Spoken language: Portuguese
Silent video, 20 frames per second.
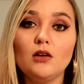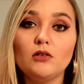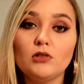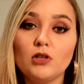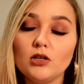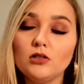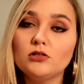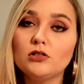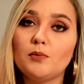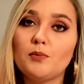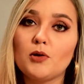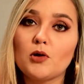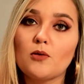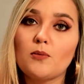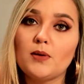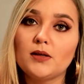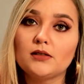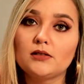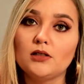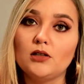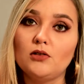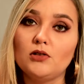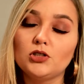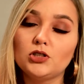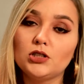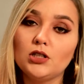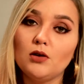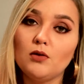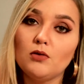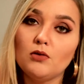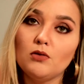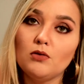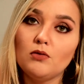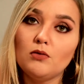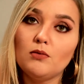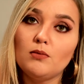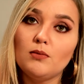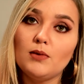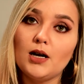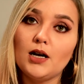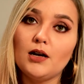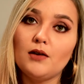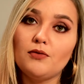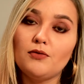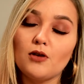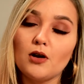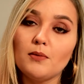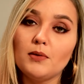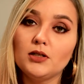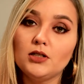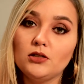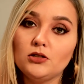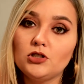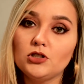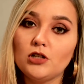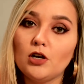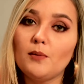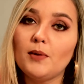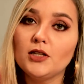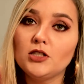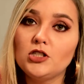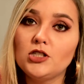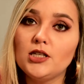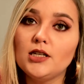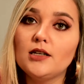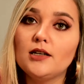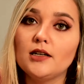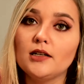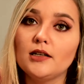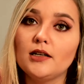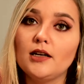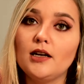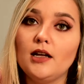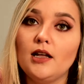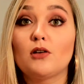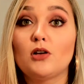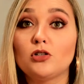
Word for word: eu tenho essa preocupação, acho que é um, uma forma de te dar uma dica, né?